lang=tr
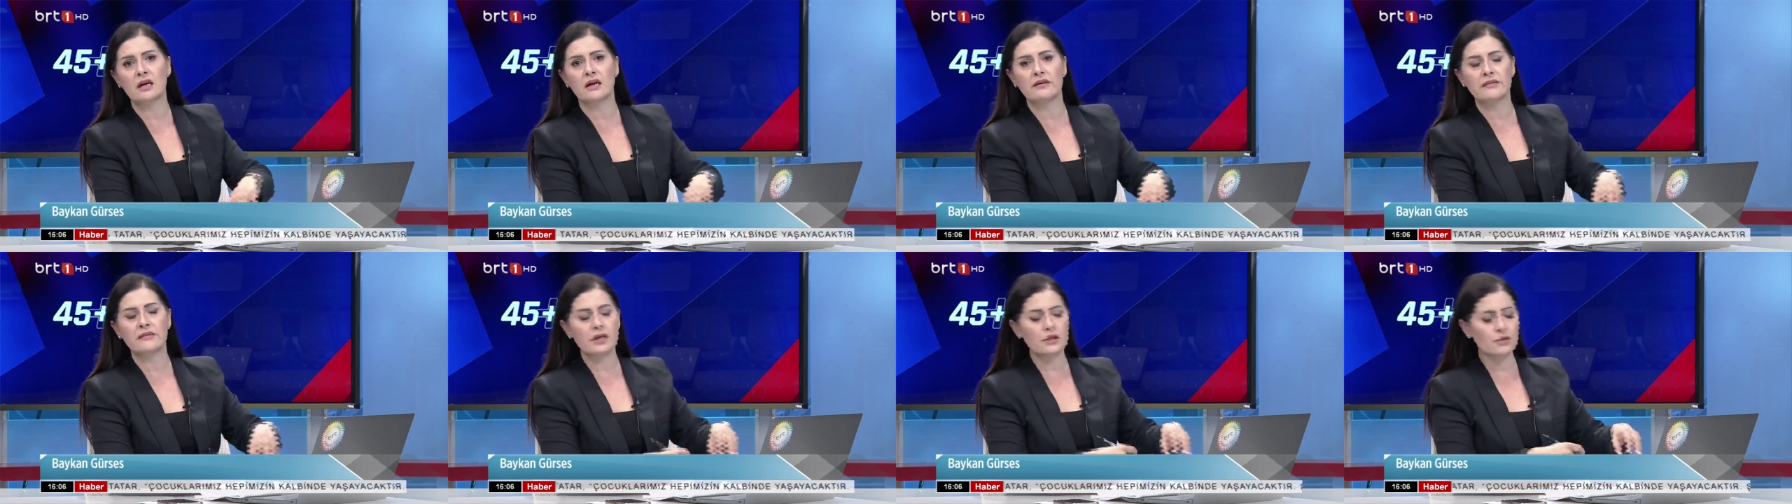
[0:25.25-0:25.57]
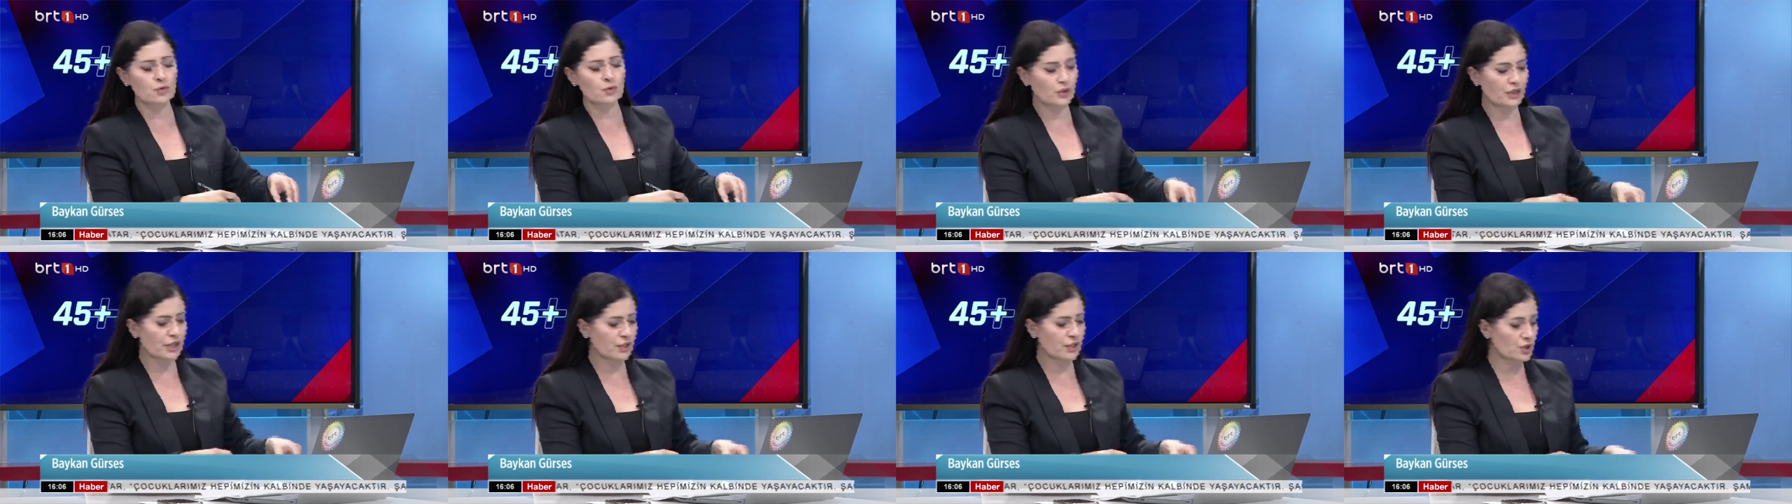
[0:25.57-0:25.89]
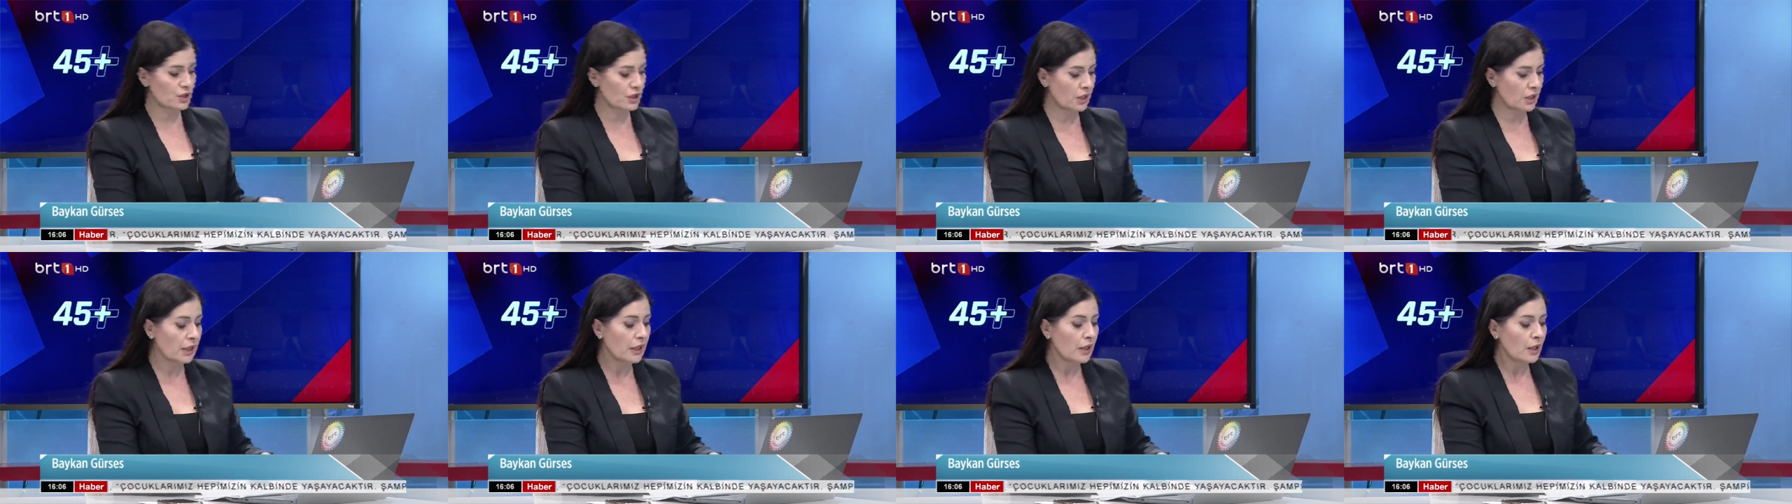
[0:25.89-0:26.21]
dava
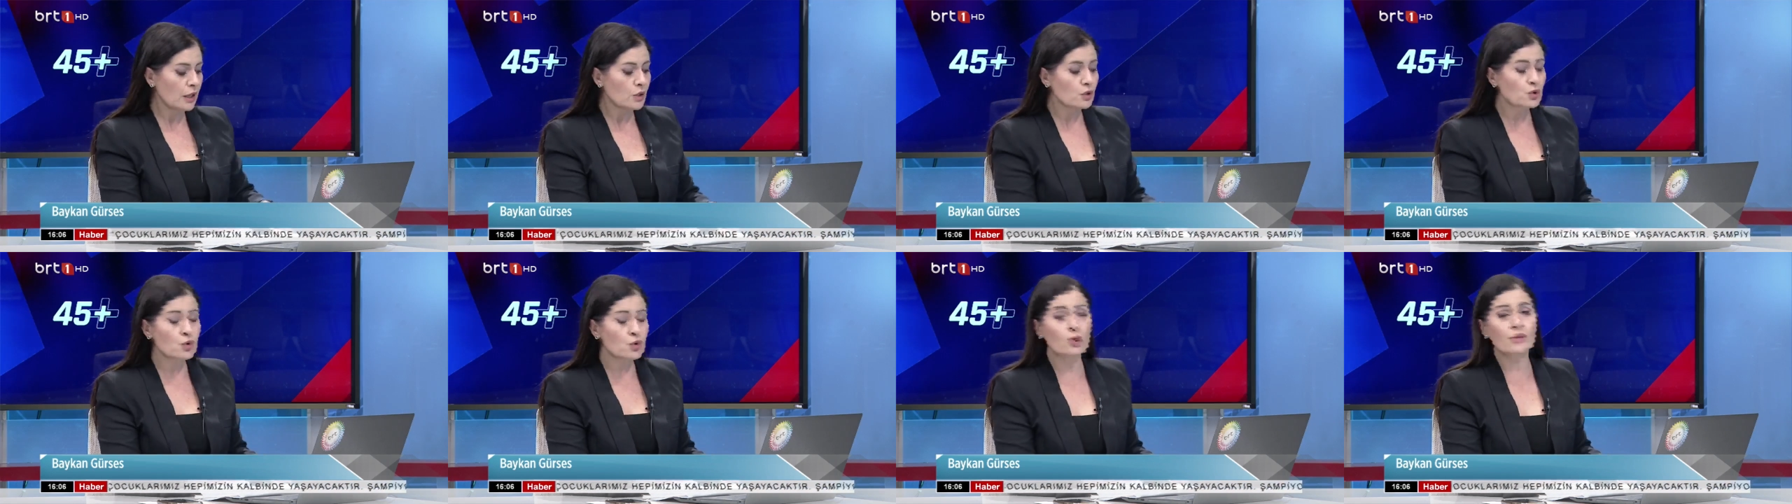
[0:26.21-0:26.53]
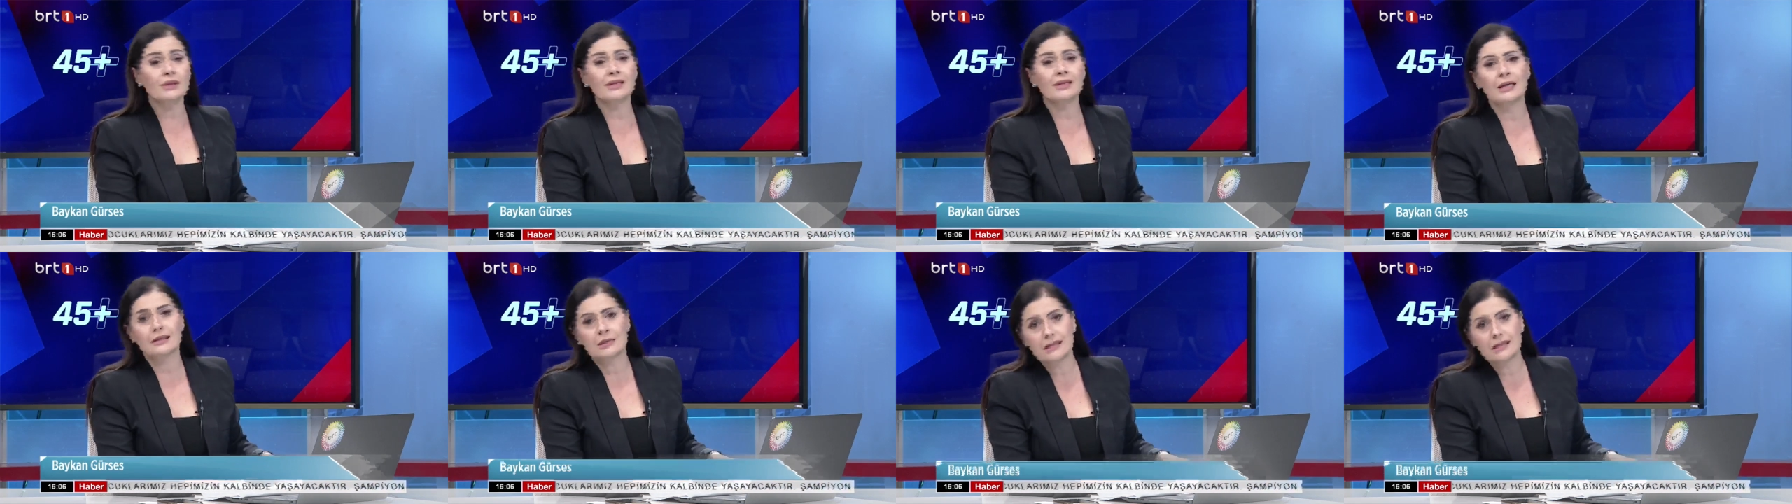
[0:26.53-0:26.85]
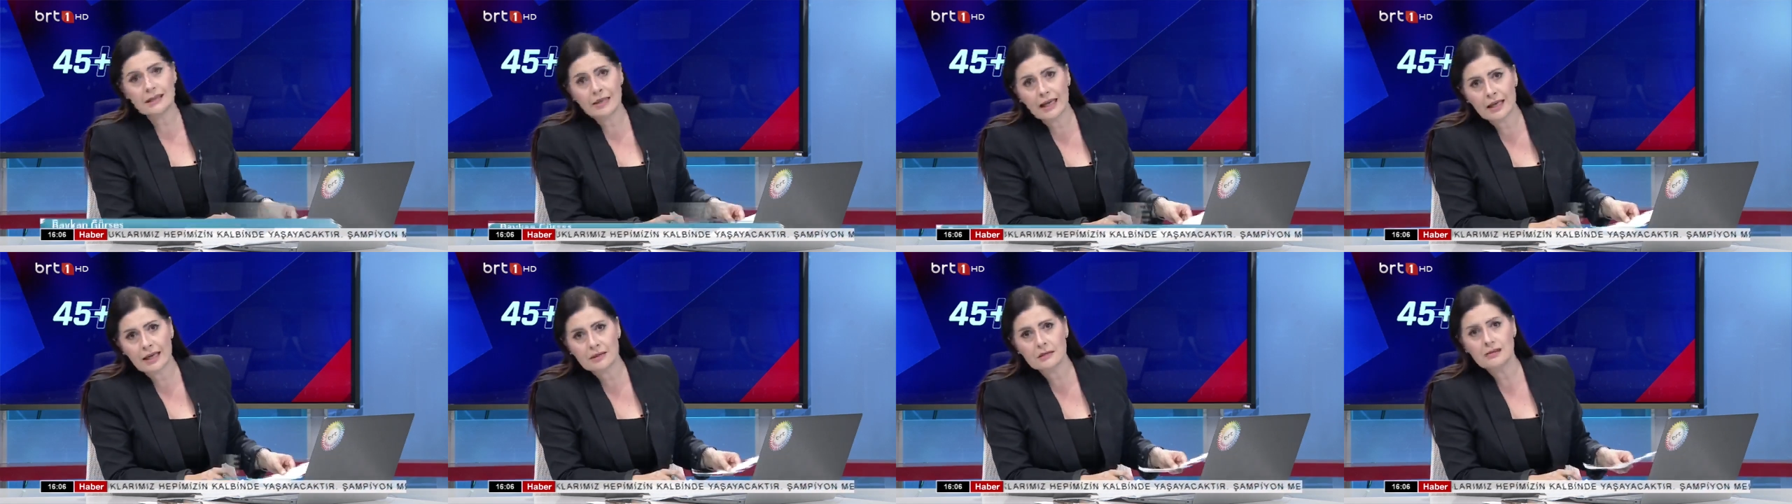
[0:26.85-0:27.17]
sürecini çok
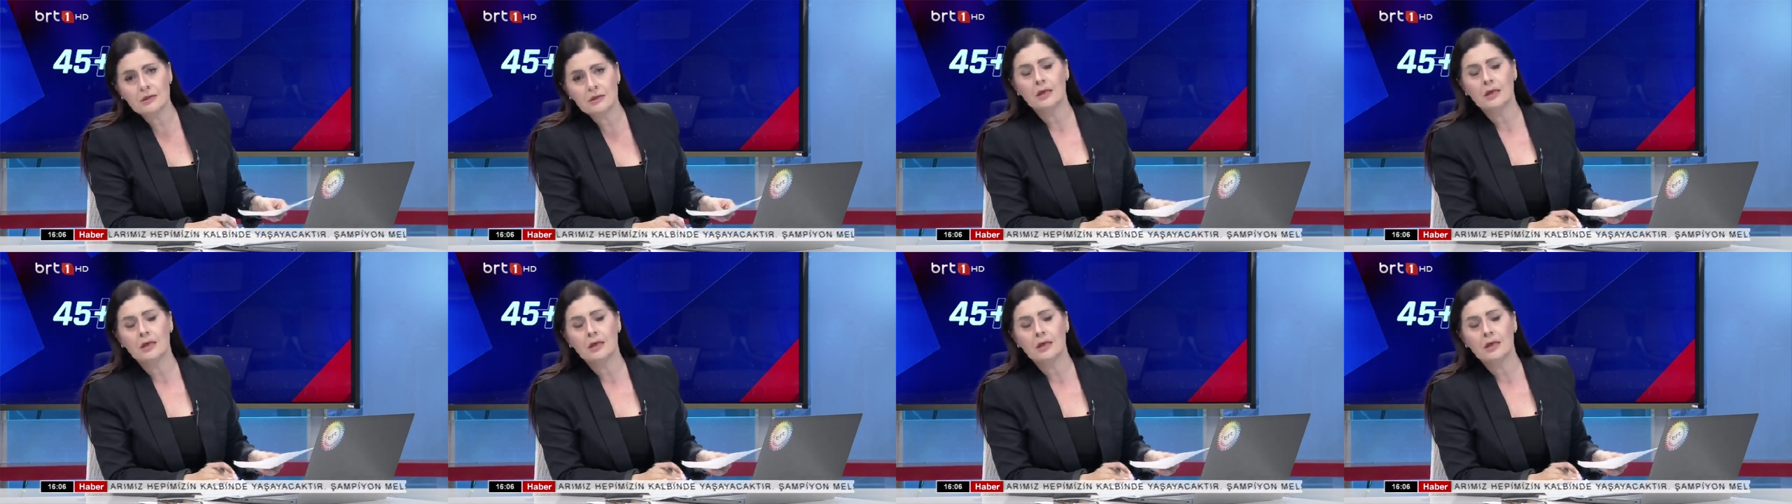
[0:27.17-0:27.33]
yakinen